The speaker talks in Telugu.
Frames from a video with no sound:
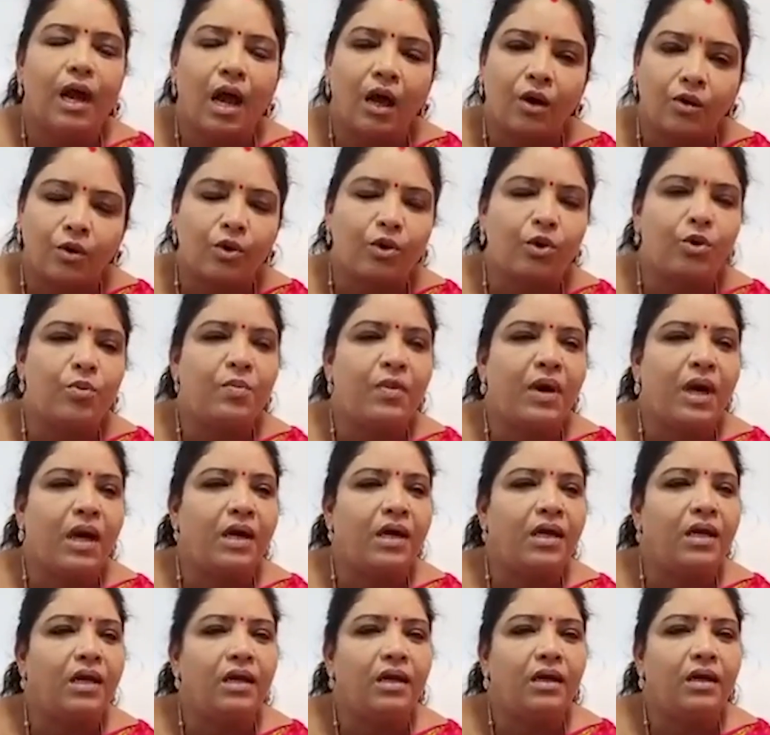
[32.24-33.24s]
నా
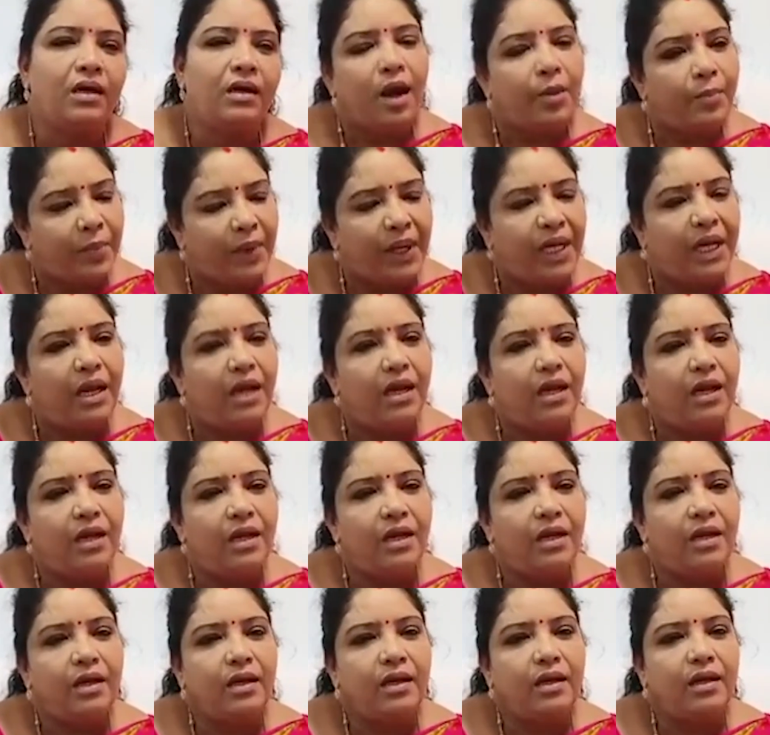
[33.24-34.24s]
కుటుంబాన్ని నా
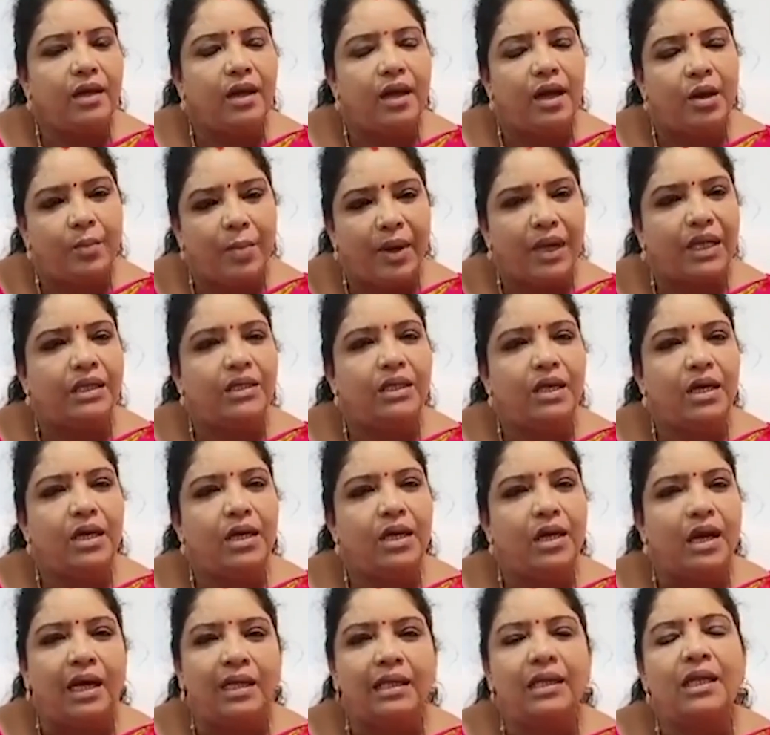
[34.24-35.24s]
పిల్లల్ని నా
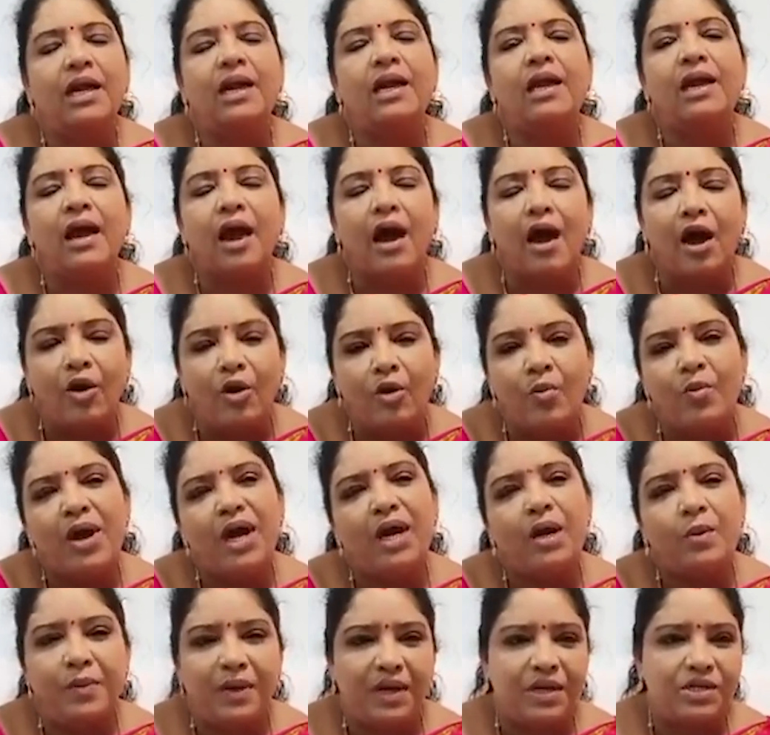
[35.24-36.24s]
భర్తని అందరినీ
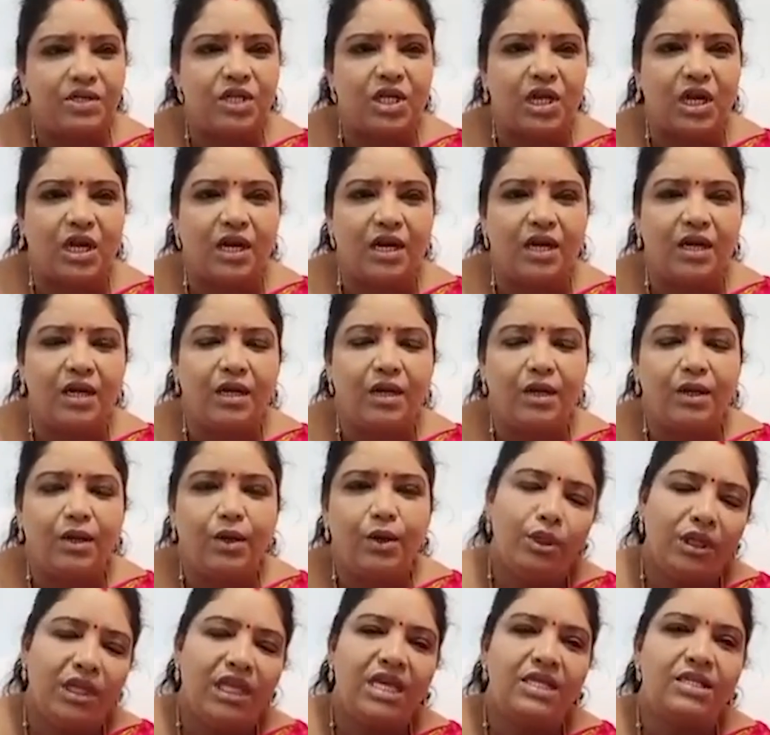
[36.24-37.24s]
అవమానపరచాలని
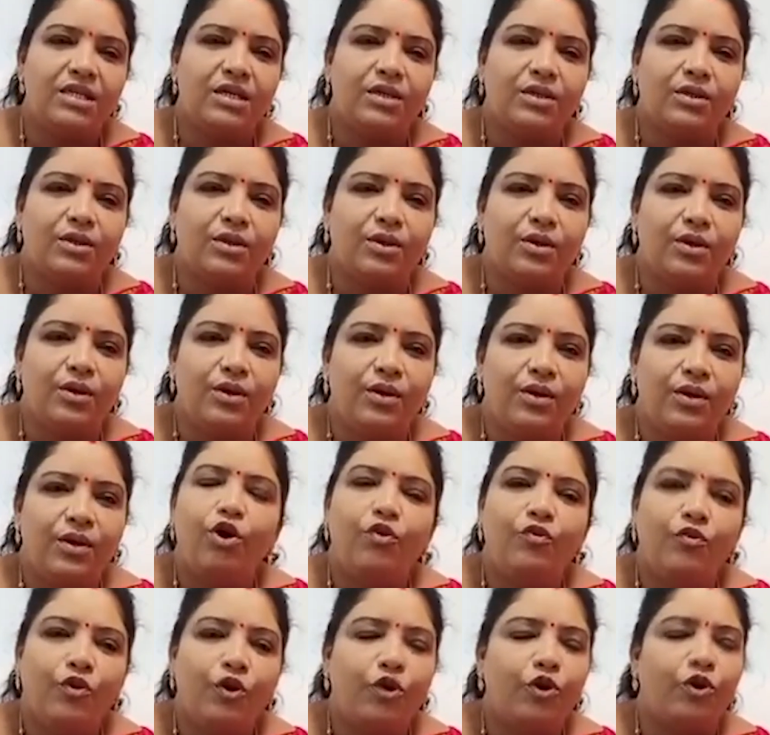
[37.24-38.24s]
ఉద్దేశంతో
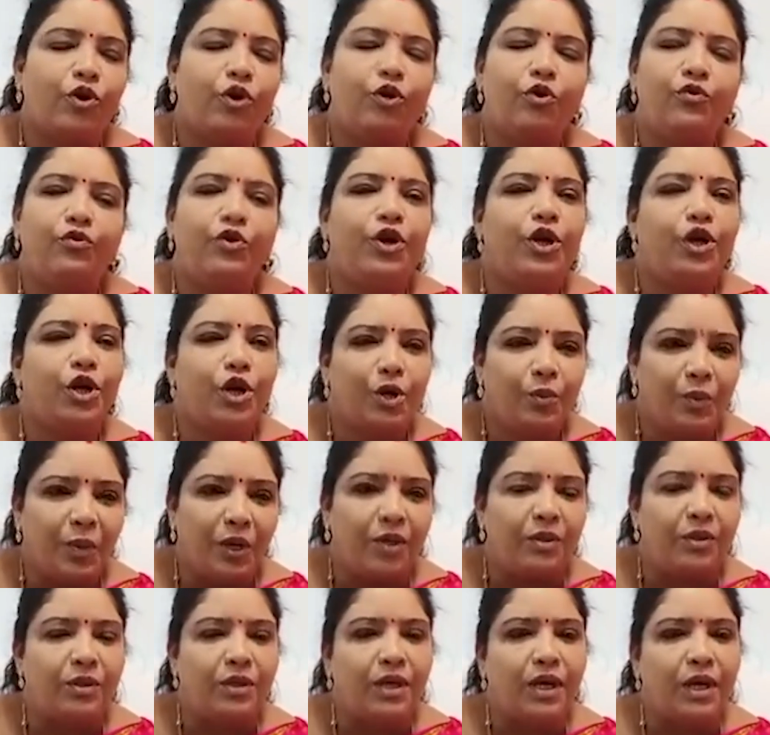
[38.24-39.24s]
కొన్ని ఫోటోలు వీడియోలు
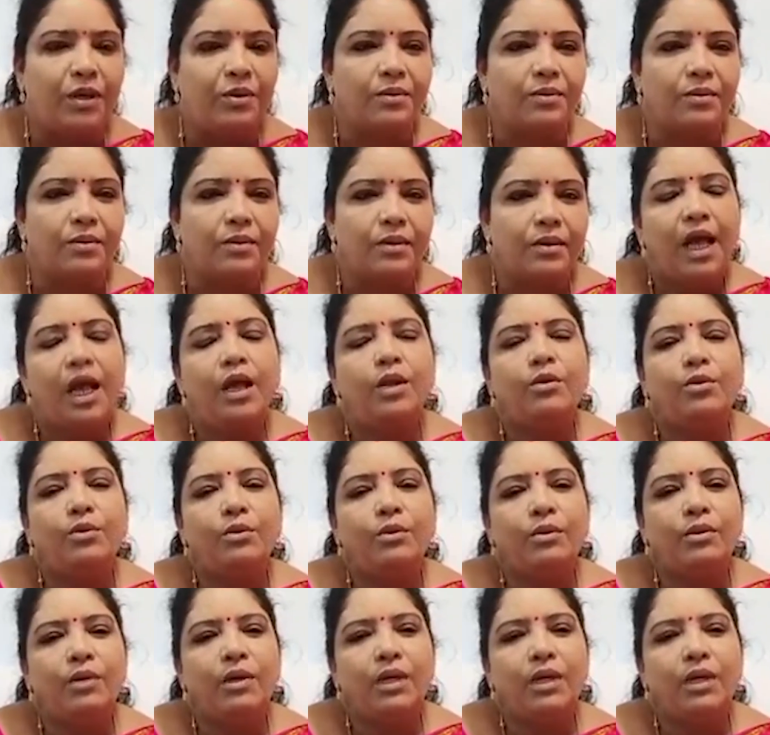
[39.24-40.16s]
పెడుతున్నారు నేను